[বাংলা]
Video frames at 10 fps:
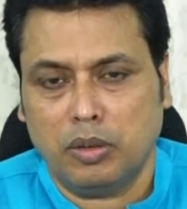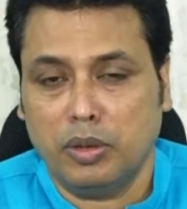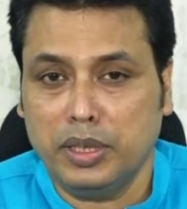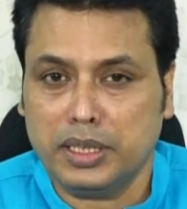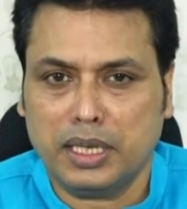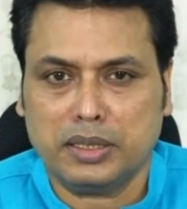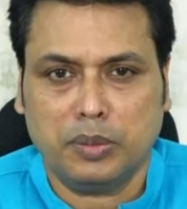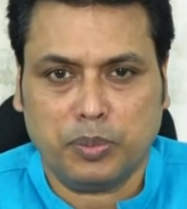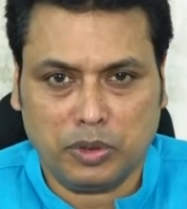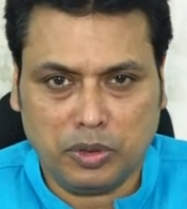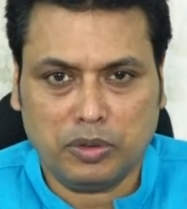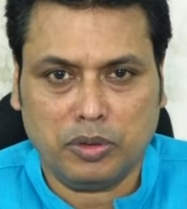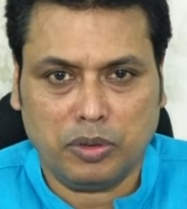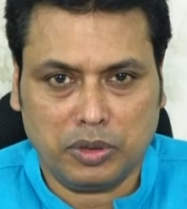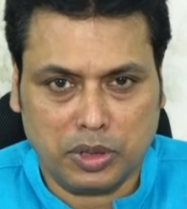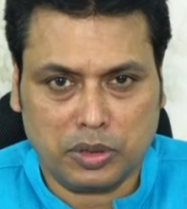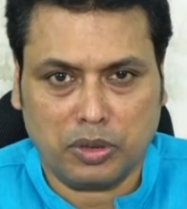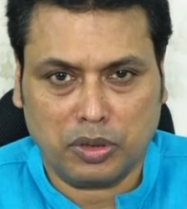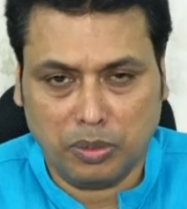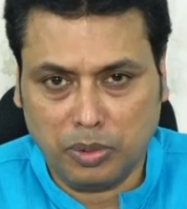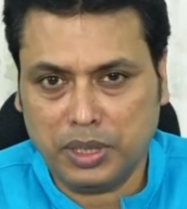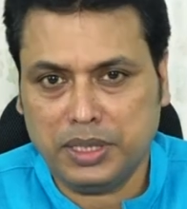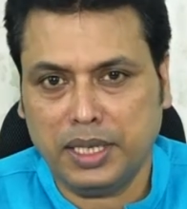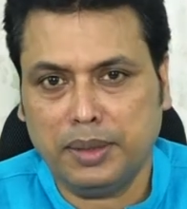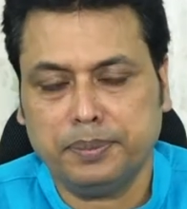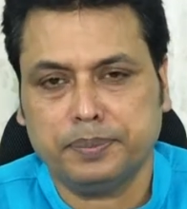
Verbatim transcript: অনেকাংশে প্রতিহত করতে সক্ষম হয়েছিলাম